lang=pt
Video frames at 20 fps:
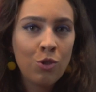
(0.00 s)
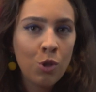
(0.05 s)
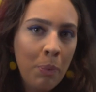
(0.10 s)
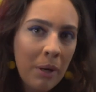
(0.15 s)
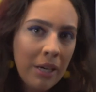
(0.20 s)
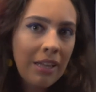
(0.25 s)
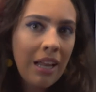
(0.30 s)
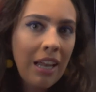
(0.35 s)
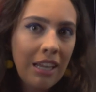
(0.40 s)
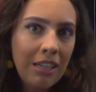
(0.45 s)

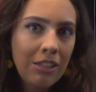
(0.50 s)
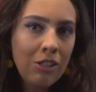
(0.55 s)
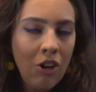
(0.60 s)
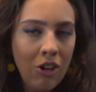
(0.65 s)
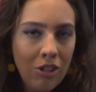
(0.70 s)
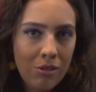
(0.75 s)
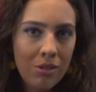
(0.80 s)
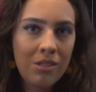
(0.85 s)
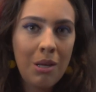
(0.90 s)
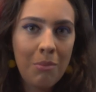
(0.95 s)
super
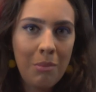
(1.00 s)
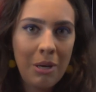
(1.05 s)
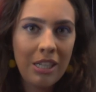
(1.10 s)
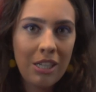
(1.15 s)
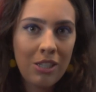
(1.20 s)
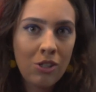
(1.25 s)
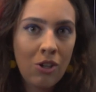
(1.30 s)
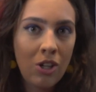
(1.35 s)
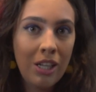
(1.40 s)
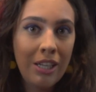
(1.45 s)
talentosos também da
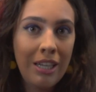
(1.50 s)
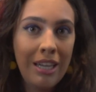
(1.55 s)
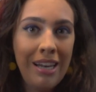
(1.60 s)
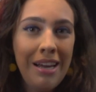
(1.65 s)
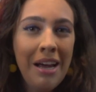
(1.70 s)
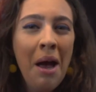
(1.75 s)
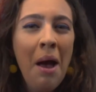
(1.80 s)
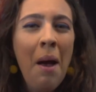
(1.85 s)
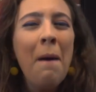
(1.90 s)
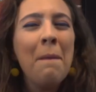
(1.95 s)
escola
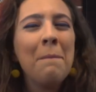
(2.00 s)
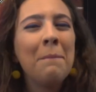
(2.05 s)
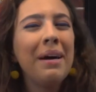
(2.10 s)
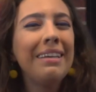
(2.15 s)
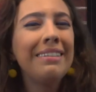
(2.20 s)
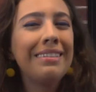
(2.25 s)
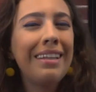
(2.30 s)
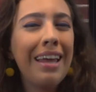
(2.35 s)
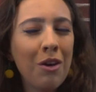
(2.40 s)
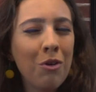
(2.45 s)
dele,
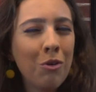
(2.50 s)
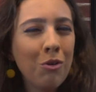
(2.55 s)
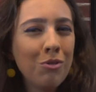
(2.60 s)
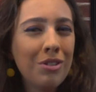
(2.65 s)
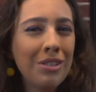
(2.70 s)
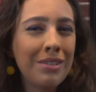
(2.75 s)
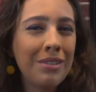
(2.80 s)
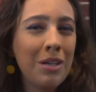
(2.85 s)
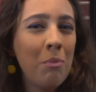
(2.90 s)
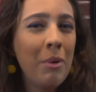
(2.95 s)
mas tem uns
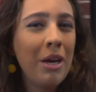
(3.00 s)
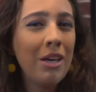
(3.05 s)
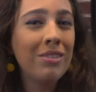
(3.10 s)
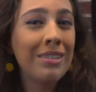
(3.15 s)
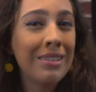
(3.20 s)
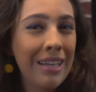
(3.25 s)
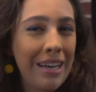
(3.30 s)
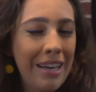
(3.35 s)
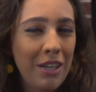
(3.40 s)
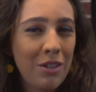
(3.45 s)
que são meio
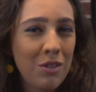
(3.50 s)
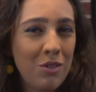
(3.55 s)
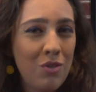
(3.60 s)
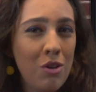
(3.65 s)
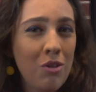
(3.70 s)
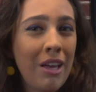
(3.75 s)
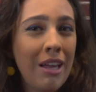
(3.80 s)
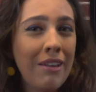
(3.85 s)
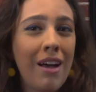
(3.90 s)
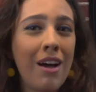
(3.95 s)
estranhos,
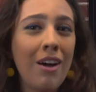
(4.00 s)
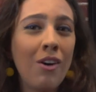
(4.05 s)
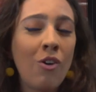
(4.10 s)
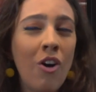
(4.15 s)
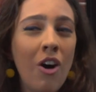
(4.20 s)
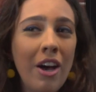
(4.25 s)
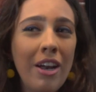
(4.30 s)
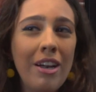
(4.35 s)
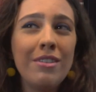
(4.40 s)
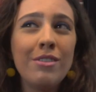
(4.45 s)
viu? Que até
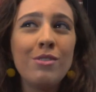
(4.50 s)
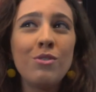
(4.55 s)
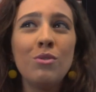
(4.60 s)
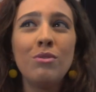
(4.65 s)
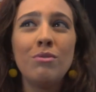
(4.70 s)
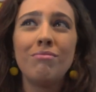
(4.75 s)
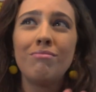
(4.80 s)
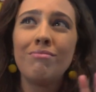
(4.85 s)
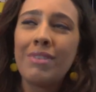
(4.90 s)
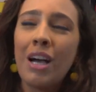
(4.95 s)
agora eles
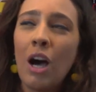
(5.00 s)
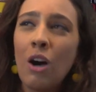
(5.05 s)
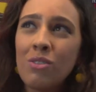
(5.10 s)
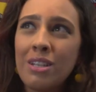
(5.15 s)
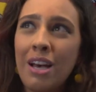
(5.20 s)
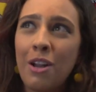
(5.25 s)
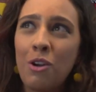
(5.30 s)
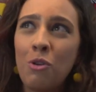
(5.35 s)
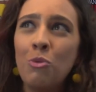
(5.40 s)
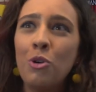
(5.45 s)
não
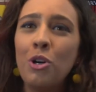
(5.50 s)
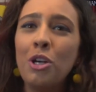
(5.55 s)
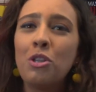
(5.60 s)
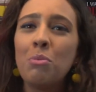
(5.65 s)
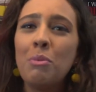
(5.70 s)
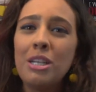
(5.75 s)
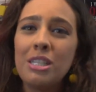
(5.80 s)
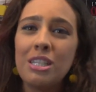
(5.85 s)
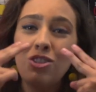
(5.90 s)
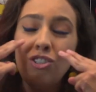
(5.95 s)
causaram muito,
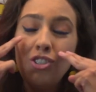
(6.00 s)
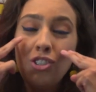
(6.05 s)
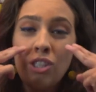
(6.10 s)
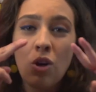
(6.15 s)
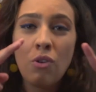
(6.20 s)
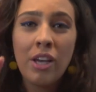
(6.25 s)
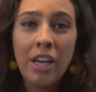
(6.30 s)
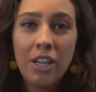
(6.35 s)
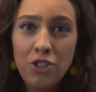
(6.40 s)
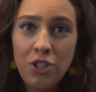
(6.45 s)
mas a gente tá
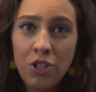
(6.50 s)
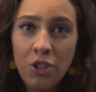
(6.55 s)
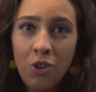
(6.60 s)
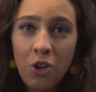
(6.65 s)
o quê? De